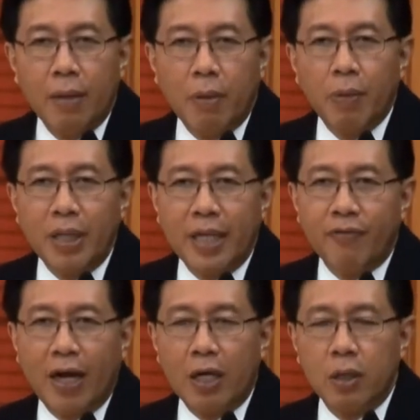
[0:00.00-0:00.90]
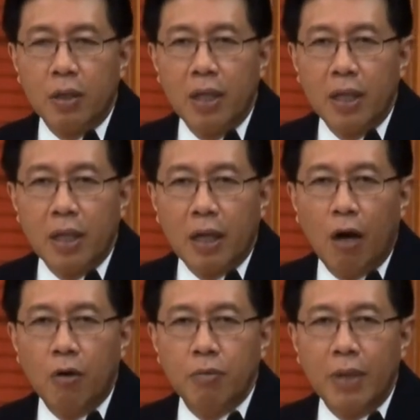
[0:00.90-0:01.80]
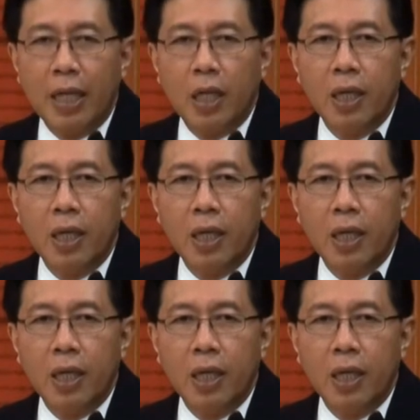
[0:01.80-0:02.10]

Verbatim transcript: เพราะ VC Fund เขามี